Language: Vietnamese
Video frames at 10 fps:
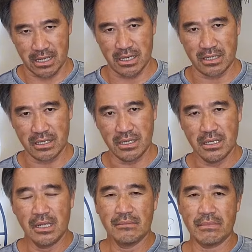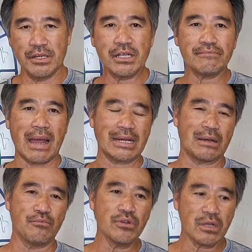hơn mà nếu các bạn
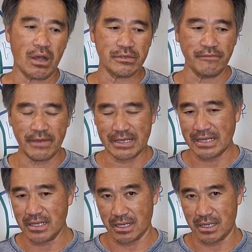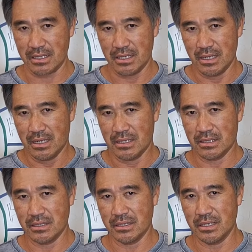nào muốn coi tử vi cá nhân á
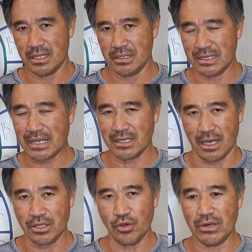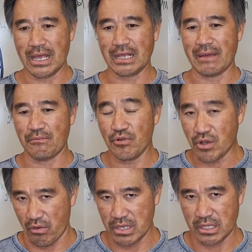nên nhắc nhở tôi là các bạn muốn
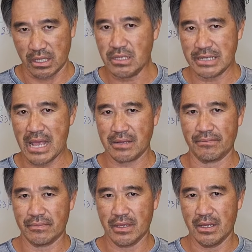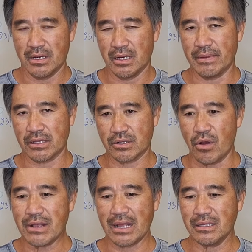coi cái gì chính xác thì mình
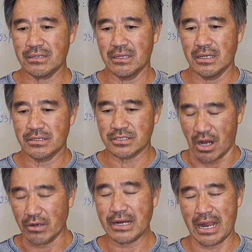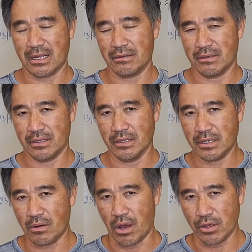cố gắng rõ ràng những
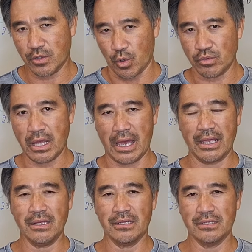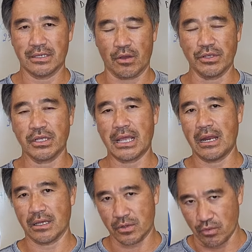câu hỏi cụ thể thì có những trả
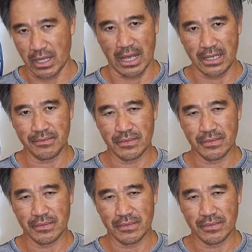lời cụ thể